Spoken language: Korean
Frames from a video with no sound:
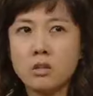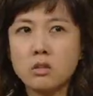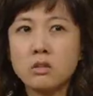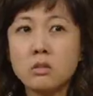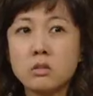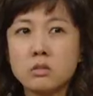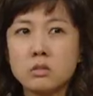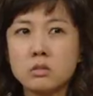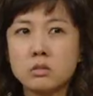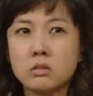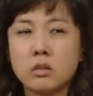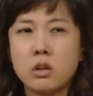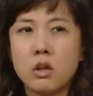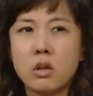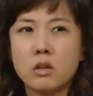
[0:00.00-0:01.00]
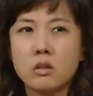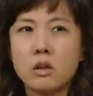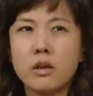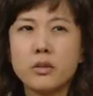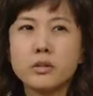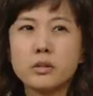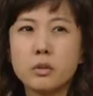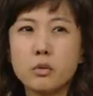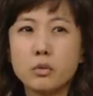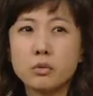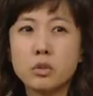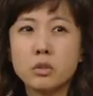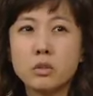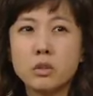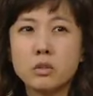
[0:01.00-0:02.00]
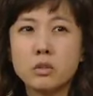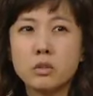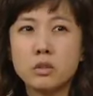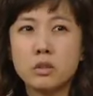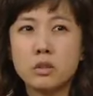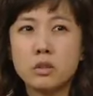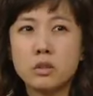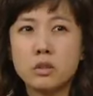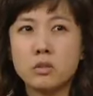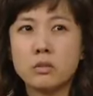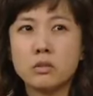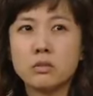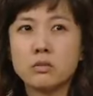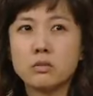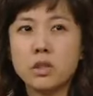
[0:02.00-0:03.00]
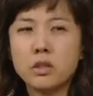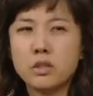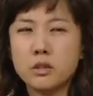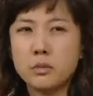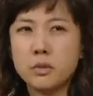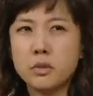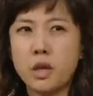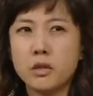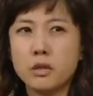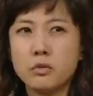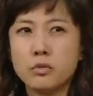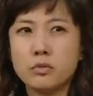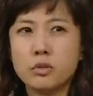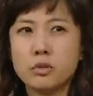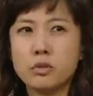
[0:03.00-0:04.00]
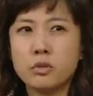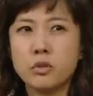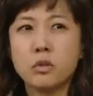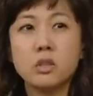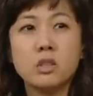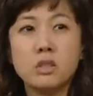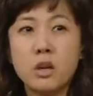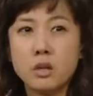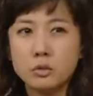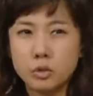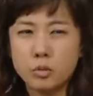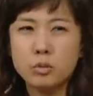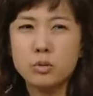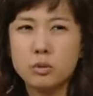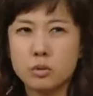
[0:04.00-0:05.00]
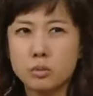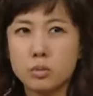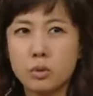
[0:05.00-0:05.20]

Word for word: 아, 실은 나 예전에 공장 다닐 때 사장님이 잘해주셔서 이상한 소문이